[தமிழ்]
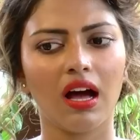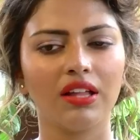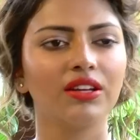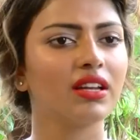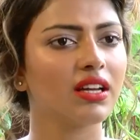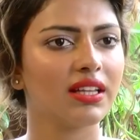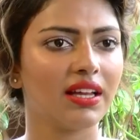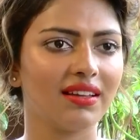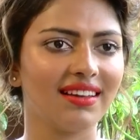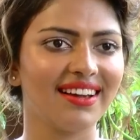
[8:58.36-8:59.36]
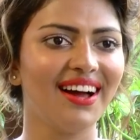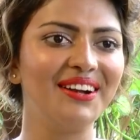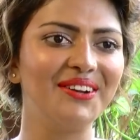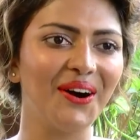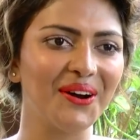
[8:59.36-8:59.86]
அது எனக்கு தெரியாது ஐ
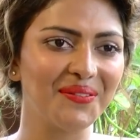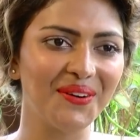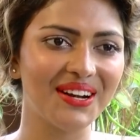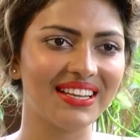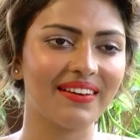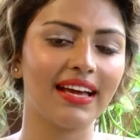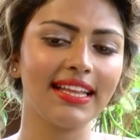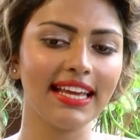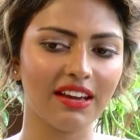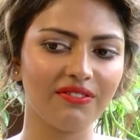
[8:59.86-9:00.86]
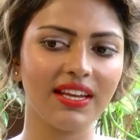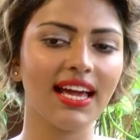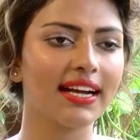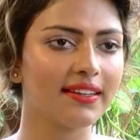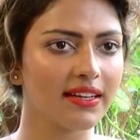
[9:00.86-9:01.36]
கான் டாக் அபவுட் ஐ திங்க் எவ்ரி
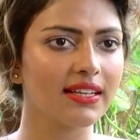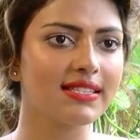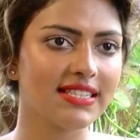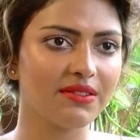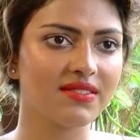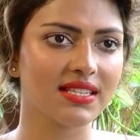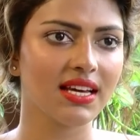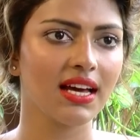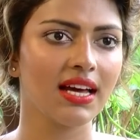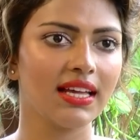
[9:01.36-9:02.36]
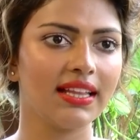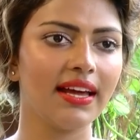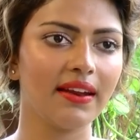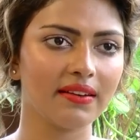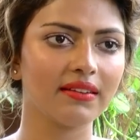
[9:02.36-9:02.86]
ஆக்டர் கன்சீவ்ஸ் தேர்